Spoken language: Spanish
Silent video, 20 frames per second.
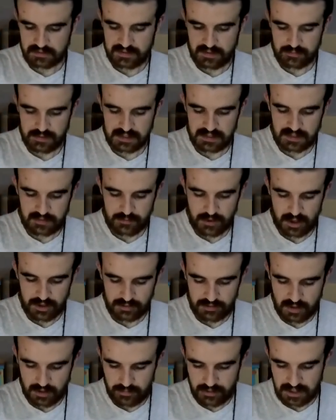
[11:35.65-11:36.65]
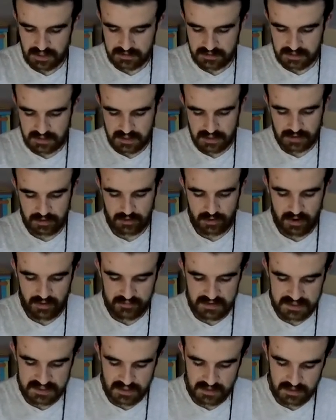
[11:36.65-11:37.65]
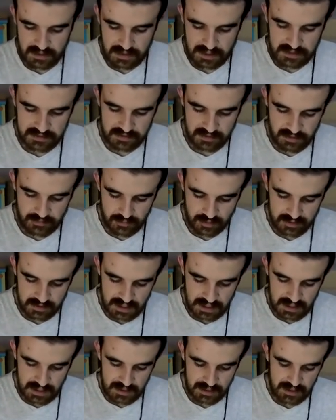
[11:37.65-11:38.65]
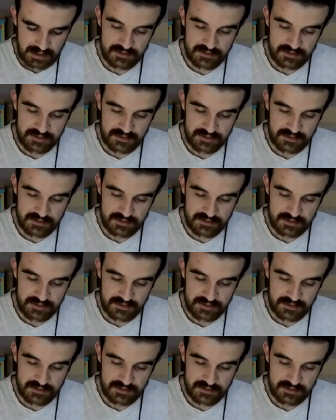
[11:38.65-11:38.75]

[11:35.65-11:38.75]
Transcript: También tenemos aquí una pegatina que nos avisa de que antes de montarla